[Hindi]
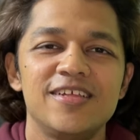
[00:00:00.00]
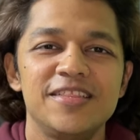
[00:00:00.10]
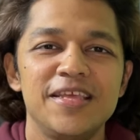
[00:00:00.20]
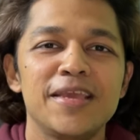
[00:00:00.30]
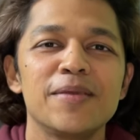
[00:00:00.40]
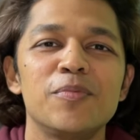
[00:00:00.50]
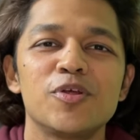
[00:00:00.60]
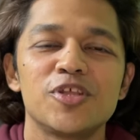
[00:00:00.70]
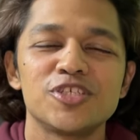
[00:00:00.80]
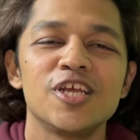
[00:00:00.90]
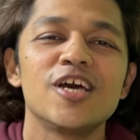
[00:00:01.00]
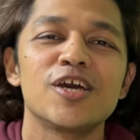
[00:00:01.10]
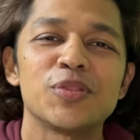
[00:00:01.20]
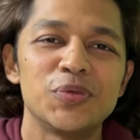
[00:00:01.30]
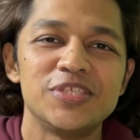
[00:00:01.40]
देख के बहुत अच्छा
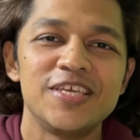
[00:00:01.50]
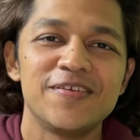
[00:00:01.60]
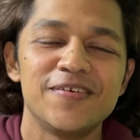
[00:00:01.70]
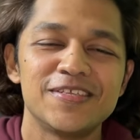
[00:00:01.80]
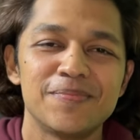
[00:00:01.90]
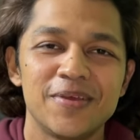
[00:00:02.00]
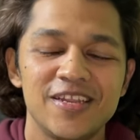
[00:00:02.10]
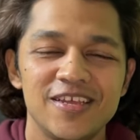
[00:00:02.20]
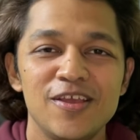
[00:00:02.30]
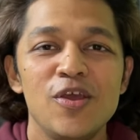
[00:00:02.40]
लगा तो इसी की वजह से मैंने